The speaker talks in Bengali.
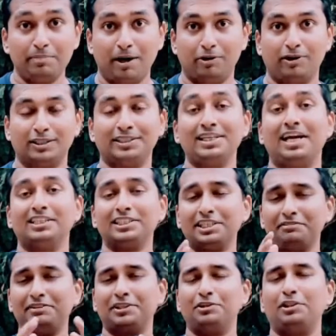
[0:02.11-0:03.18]
ভালো আছেন আজকের
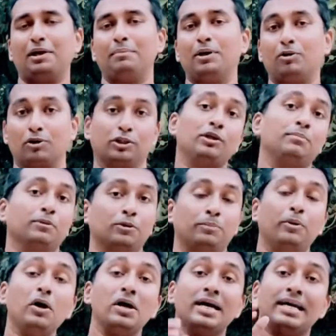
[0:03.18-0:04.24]
ভিডিওতে আমরা কথা বলবো